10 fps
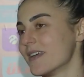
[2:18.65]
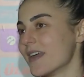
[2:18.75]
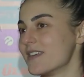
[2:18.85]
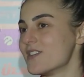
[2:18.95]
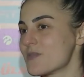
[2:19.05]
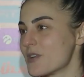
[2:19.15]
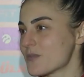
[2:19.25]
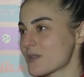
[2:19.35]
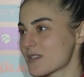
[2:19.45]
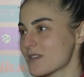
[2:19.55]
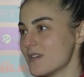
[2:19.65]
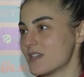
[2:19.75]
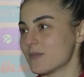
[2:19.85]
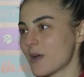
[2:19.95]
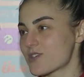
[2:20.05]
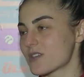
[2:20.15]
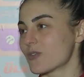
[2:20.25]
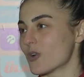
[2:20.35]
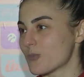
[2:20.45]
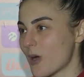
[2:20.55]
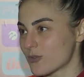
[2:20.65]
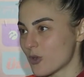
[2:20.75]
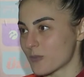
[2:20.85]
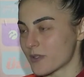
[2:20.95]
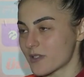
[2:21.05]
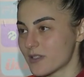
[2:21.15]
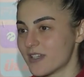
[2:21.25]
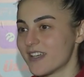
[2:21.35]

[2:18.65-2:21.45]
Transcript: Yani ikinci maçımızdı. İki maçta dört puan topladık.